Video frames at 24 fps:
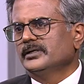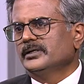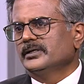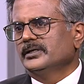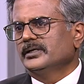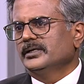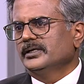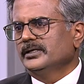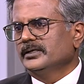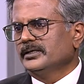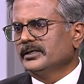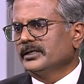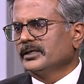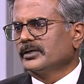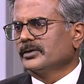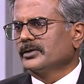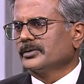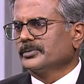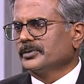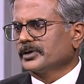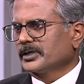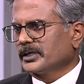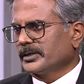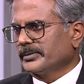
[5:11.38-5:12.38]
இதில் ஒரு
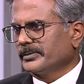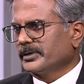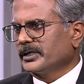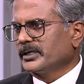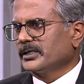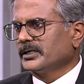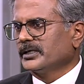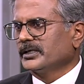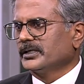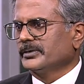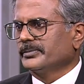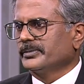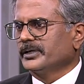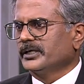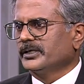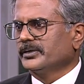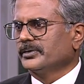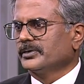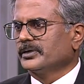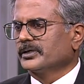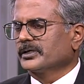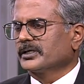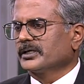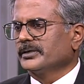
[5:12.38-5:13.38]
முக்கியமான அந்த மாதிரி
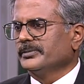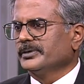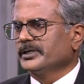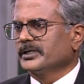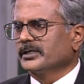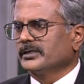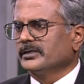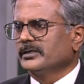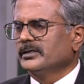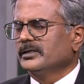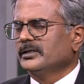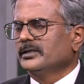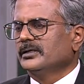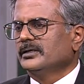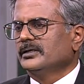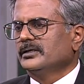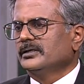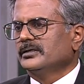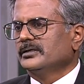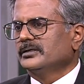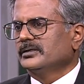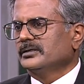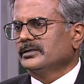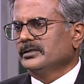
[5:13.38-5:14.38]
ஒரு கெமிக்கல்
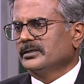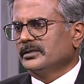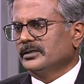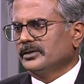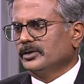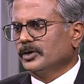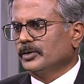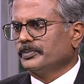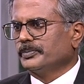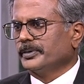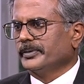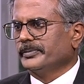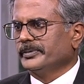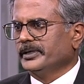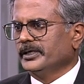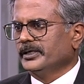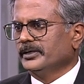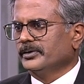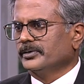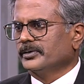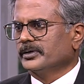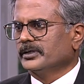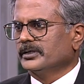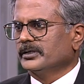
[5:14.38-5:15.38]

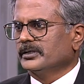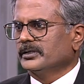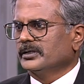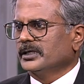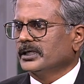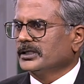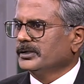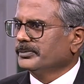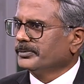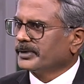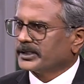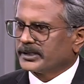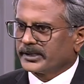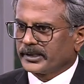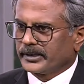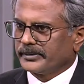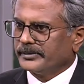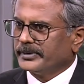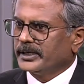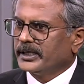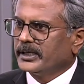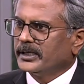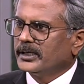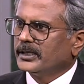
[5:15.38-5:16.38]
டோப்பமின்னு ஒன்று அது
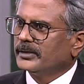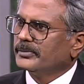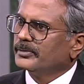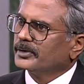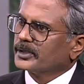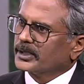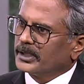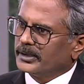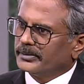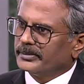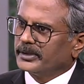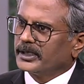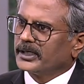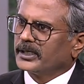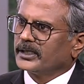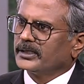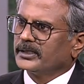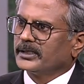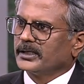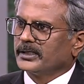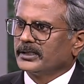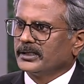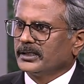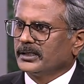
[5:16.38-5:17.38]
மாத்திரமே இல்லை
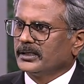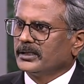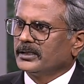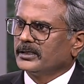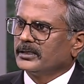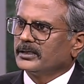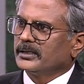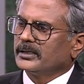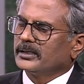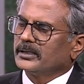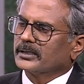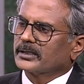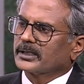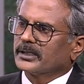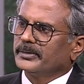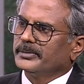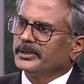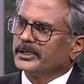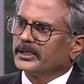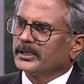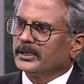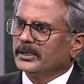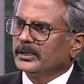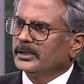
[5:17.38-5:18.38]
முக்கியமானது அந்த
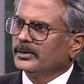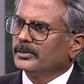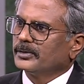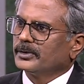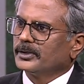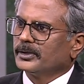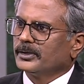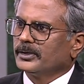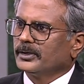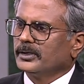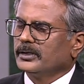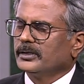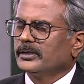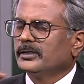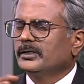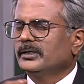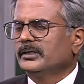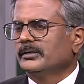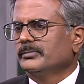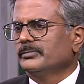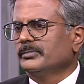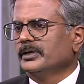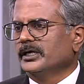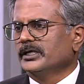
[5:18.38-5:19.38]
கெமிக்கலில் ஒரு
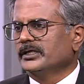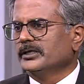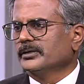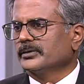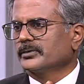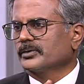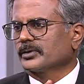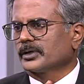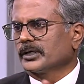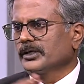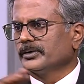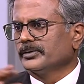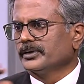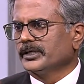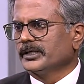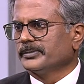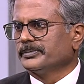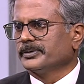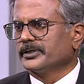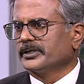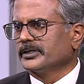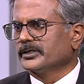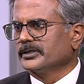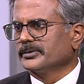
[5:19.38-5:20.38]
பாதி குறைவு
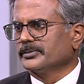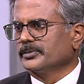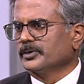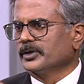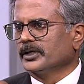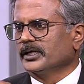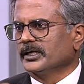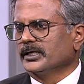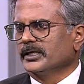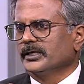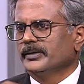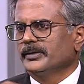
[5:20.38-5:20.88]
ஏற்பட்டுருது மூளையில்